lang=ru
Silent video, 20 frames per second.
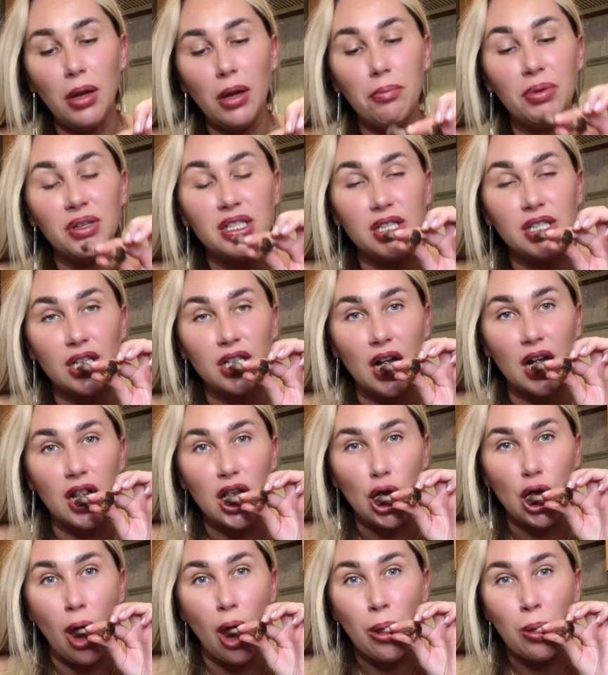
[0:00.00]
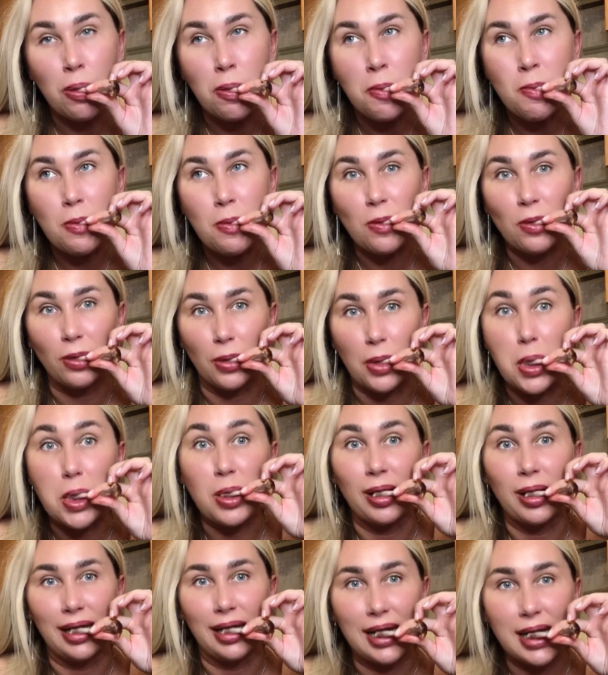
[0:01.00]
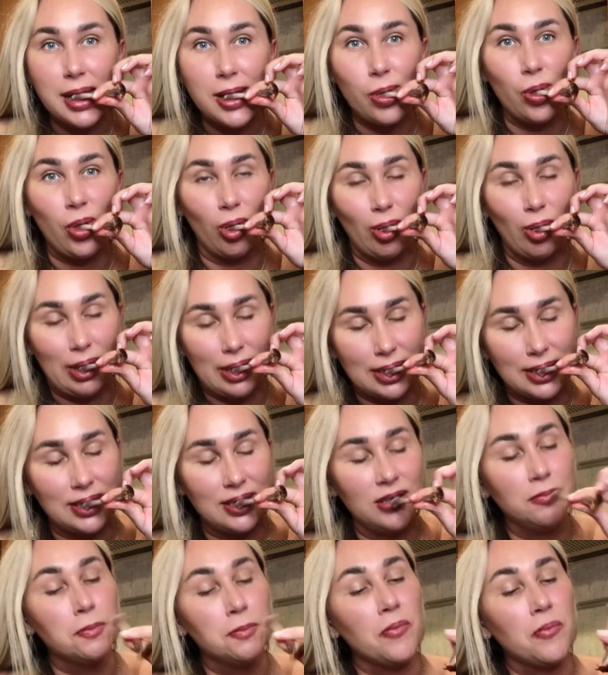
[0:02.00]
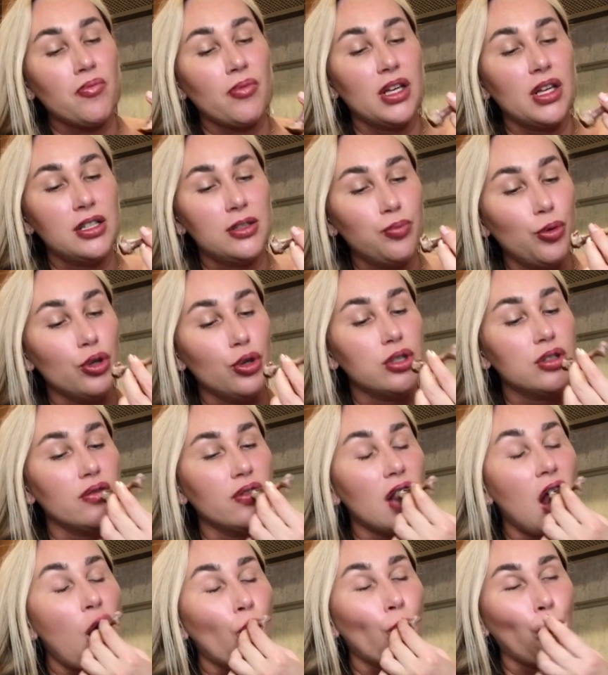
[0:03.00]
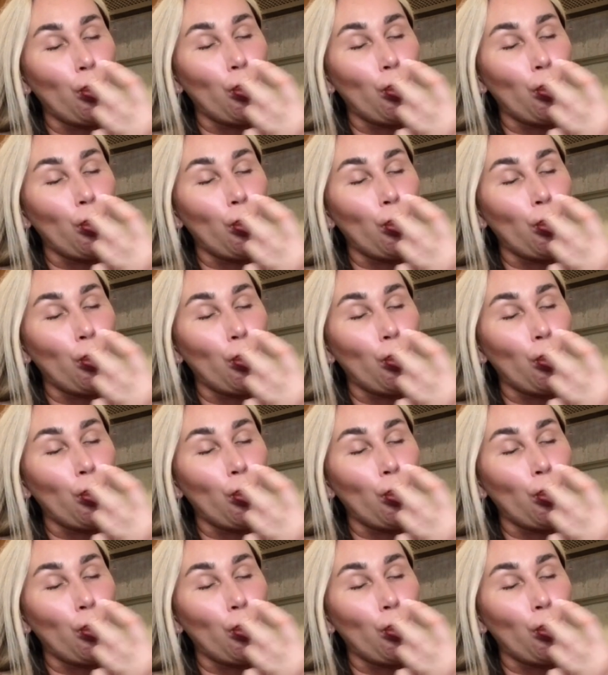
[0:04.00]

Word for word: подтиралась ну, туалетной бумагой, да, использовала.